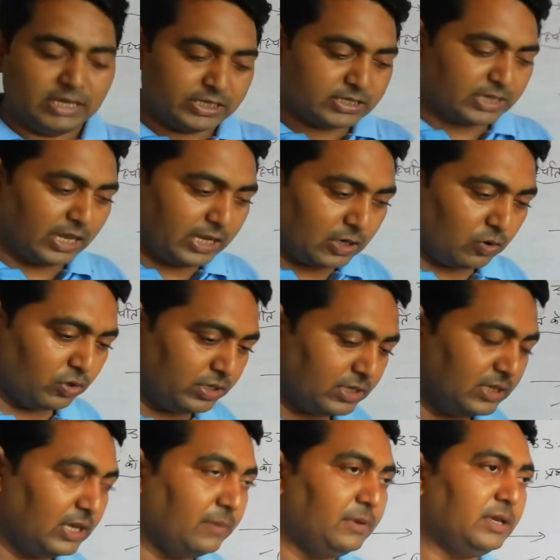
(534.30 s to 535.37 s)
इसका एक लॉजिक
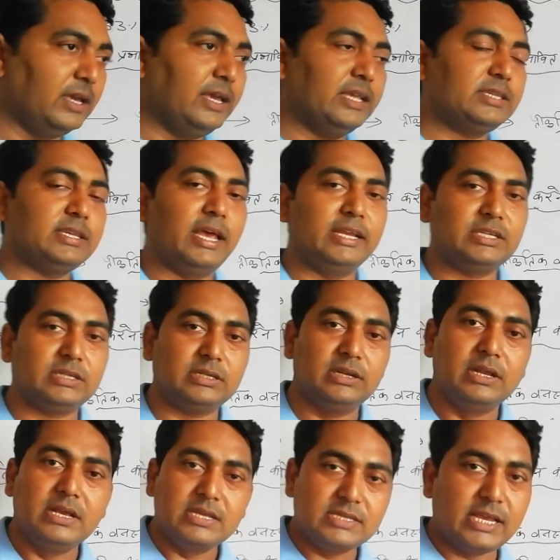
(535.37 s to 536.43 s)
ये भी है या
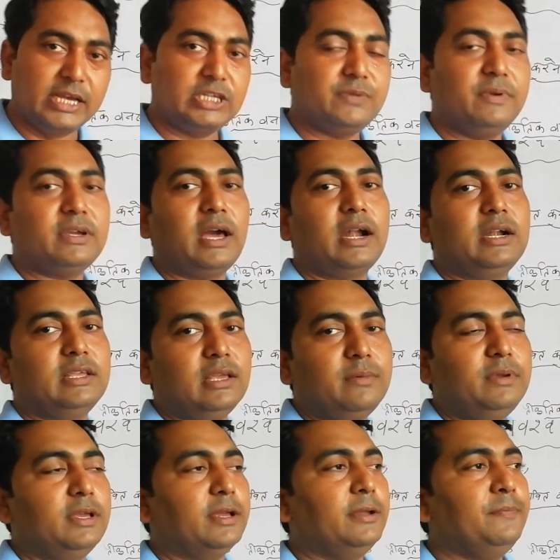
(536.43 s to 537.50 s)
साइंटिफिक कारण ये
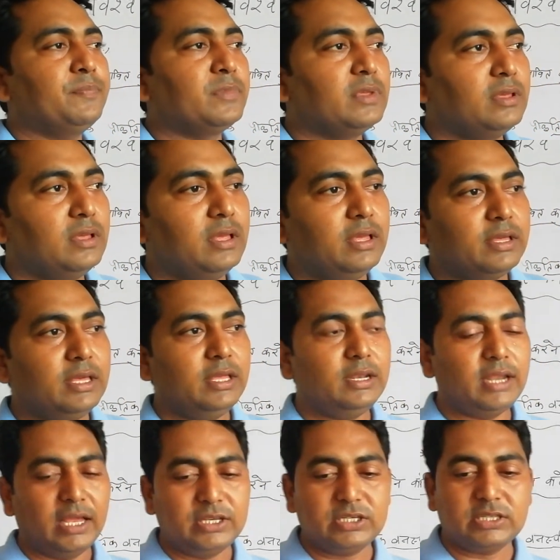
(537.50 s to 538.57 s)
भी है कि
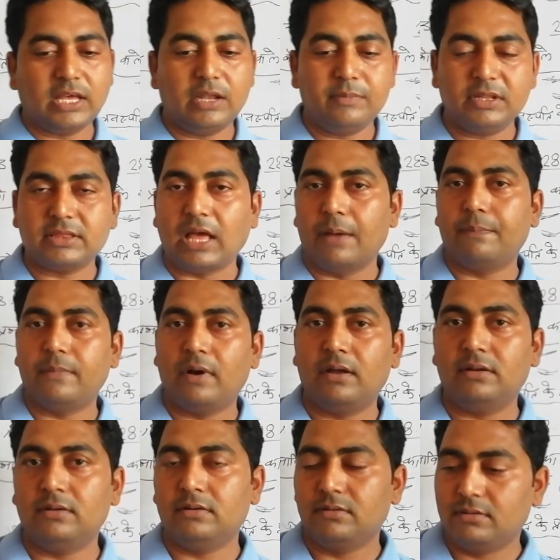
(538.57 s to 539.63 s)
राजस्थान में
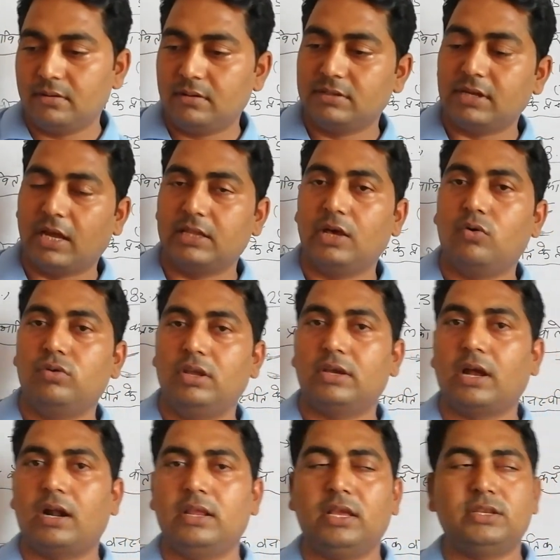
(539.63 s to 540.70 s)
तापमान ज़्यादा होने के
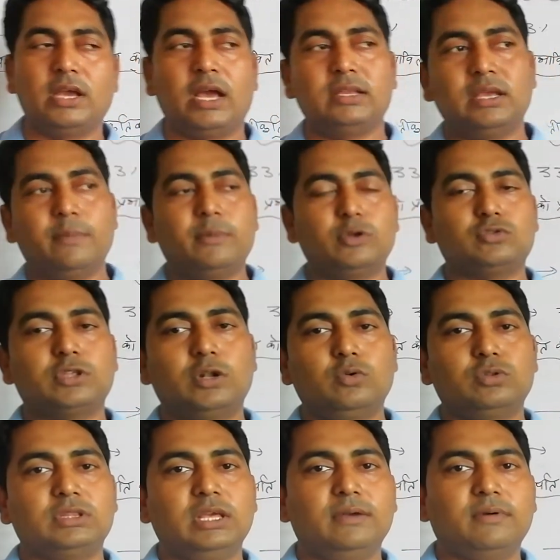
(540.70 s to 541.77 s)
कारण या जहाँ जहाँ मरुस्थल
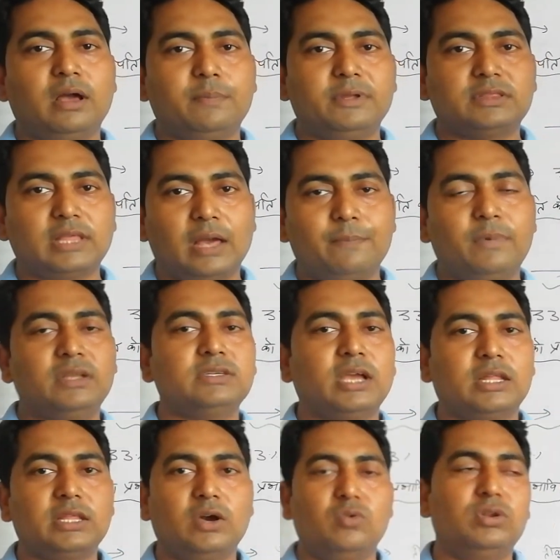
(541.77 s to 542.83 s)
होते हैं वहाँ पर तापमान
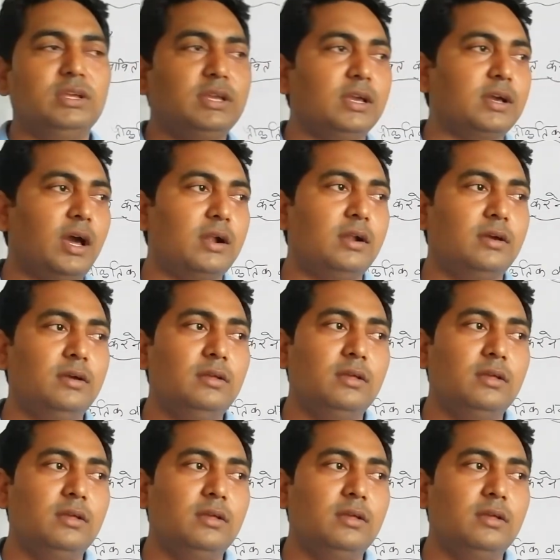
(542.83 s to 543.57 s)
ज़्यादा होने के कारण